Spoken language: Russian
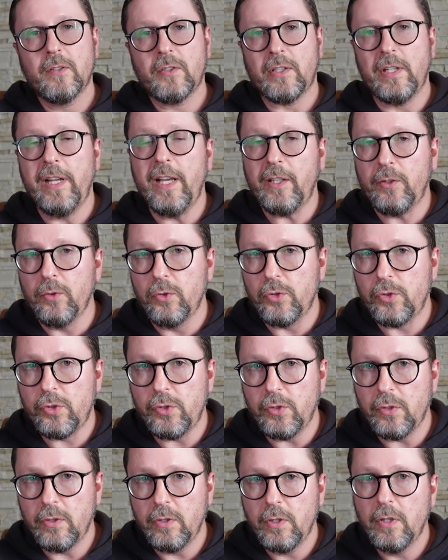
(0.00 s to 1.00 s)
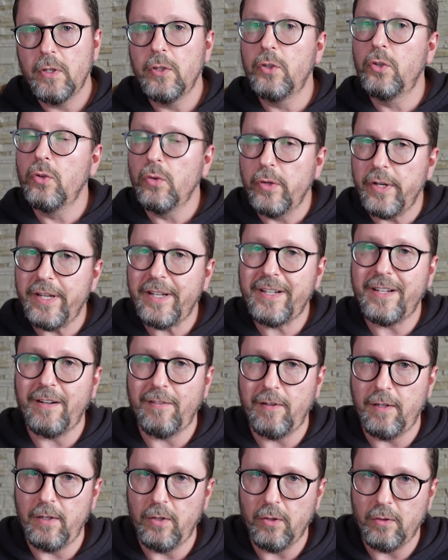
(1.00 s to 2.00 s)
Следующий. Юрий
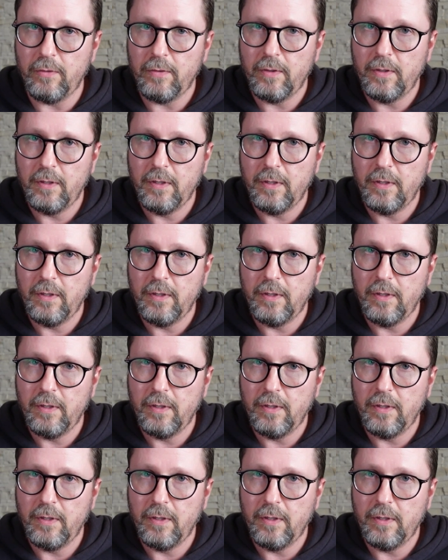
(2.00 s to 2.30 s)
Ковалев.